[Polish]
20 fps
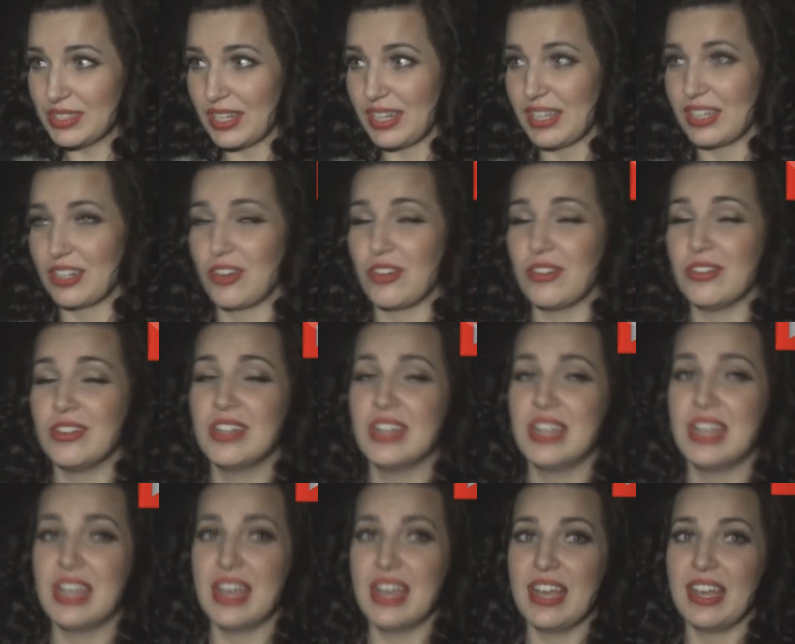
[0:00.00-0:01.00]
je daleko,
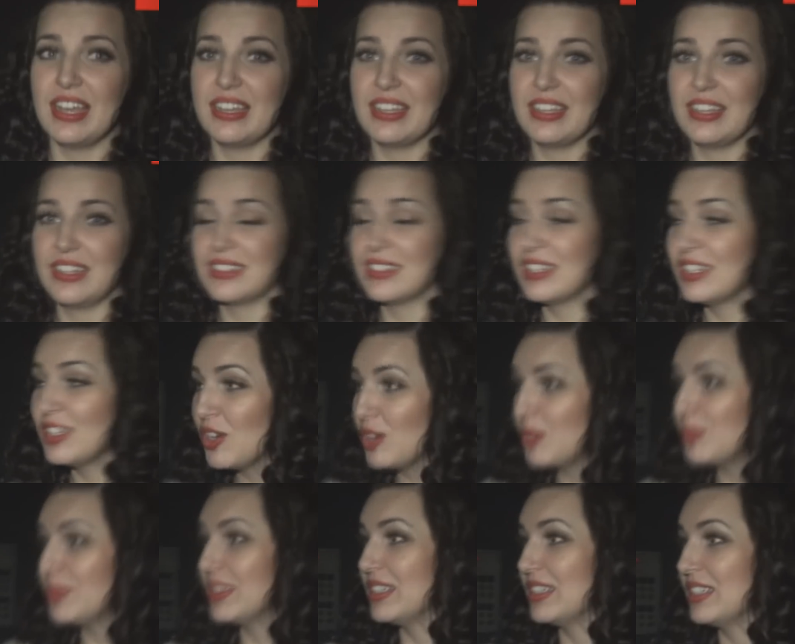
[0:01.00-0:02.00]
e,
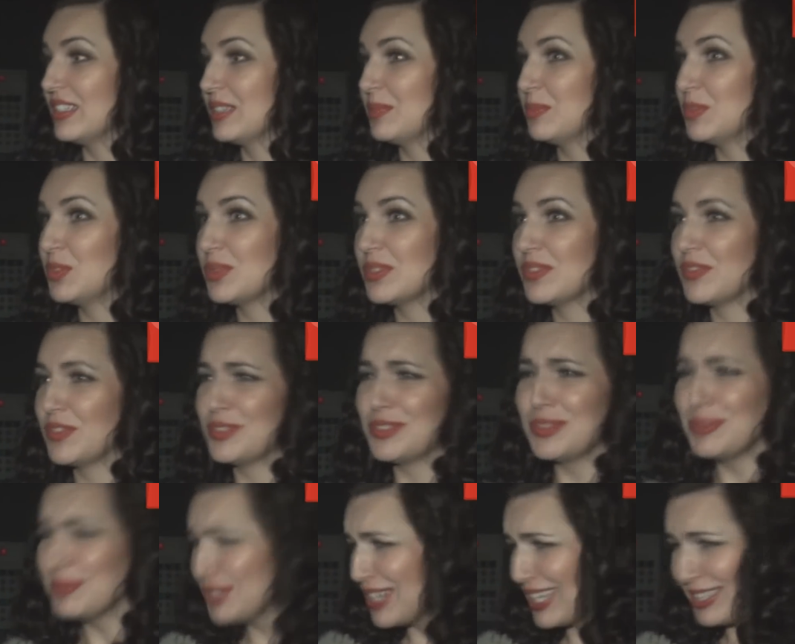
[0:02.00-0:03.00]
znajomych, mnóstwo
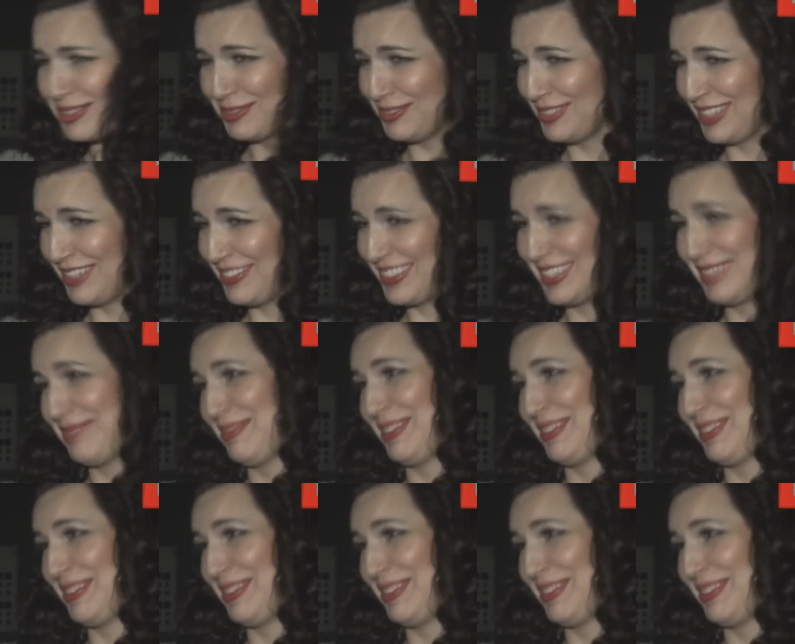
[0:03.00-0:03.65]
sąsiadów nawet